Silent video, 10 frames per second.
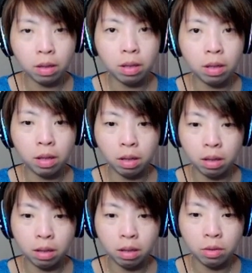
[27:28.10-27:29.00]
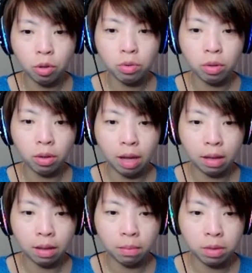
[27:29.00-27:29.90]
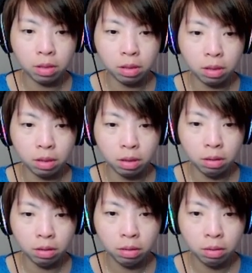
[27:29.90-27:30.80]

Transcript: bercocok tanam di sini.